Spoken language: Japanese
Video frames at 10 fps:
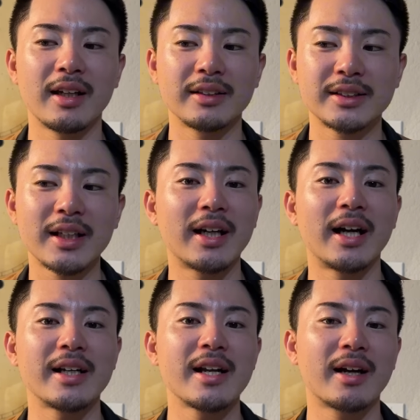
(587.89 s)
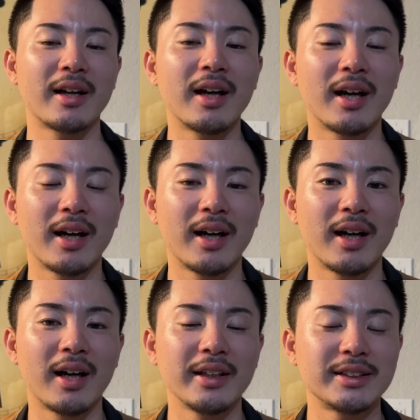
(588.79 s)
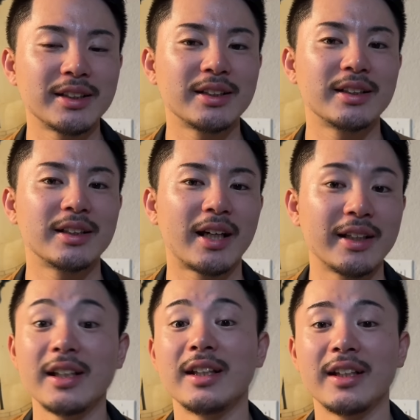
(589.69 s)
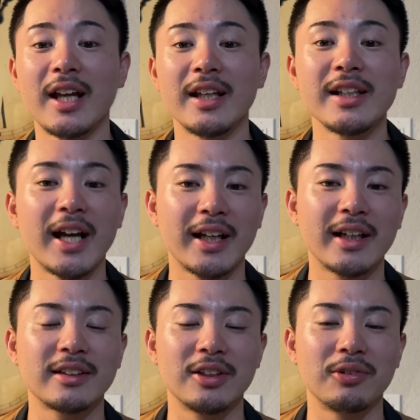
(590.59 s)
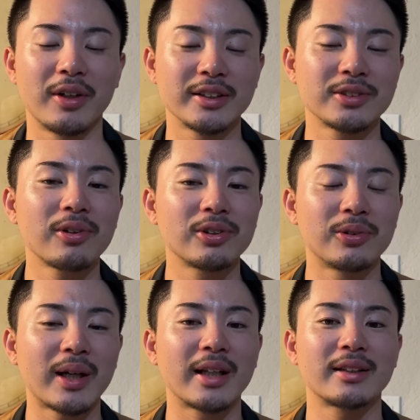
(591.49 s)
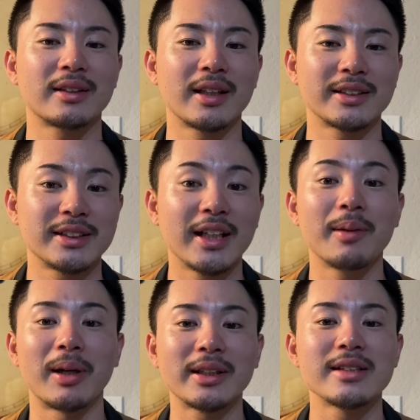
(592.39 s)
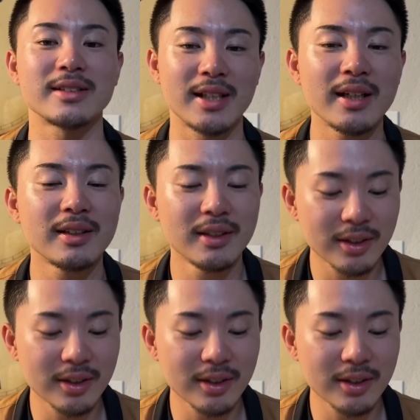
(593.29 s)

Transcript: えー、力ありながら、あ1位や2位にね、いないかっていうのがすごく分かった試合でもあったんですね。